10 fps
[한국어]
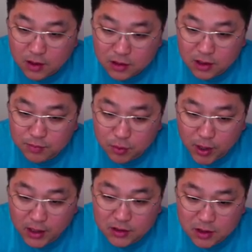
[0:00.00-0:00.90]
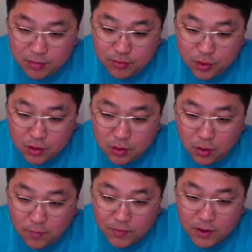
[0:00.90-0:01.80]
트리플 화이트 제품도
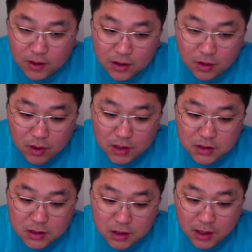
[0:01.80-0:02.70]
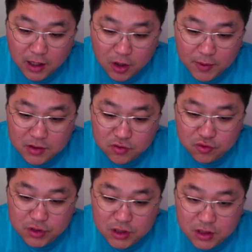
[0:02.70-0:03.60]
있고 여러가지 에어맥스
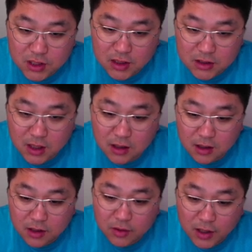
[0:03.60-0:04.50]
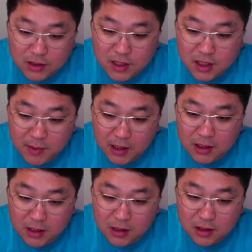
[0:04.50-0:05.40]
97 색상 굉장히
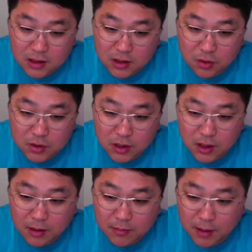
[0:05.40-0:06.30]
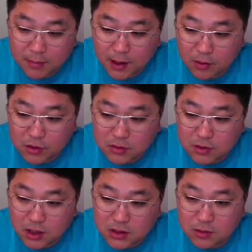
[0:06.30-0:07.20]
많이 이곳에 판매하고
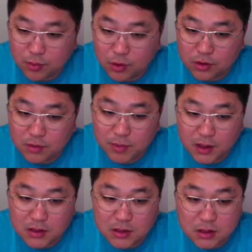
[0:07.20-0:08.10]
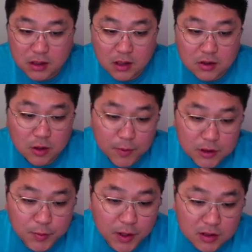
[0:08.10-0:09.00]
있습니다. 지금 보여드린 페이지 첫
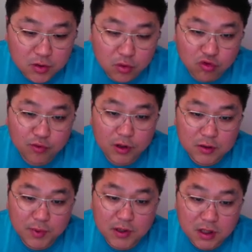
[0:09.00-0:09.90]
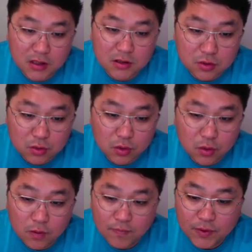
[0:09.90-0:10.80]
번째 페이지고 두 번째 페이지가 있을
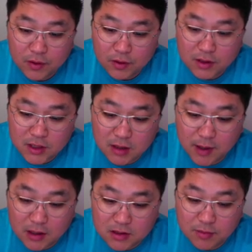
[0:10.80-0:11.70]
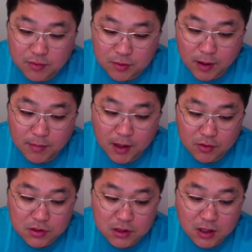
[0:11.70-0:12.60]
정도로 굉장히 많은 제품들 판매하고
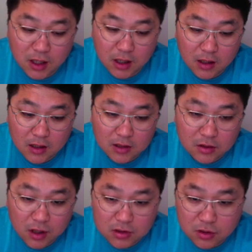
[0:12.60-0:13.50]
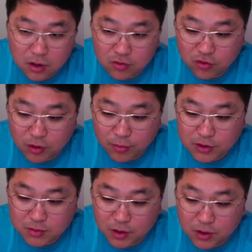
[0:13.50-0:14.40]
있으니까 들어가서
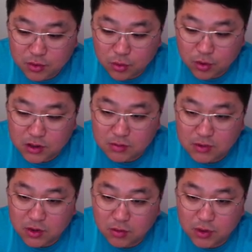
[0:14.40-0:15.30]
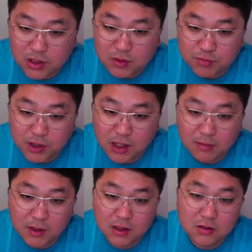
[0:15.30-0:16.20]
둘러보시면 좋을 것 같습니다. 전부 다 10불 할인
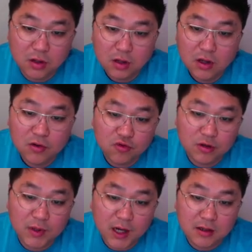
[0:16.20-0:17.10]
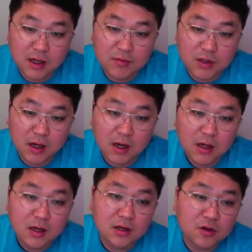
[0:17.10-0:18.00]
받아서 구입이 가능합니다.
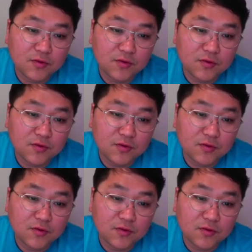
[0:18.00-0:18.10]
그리고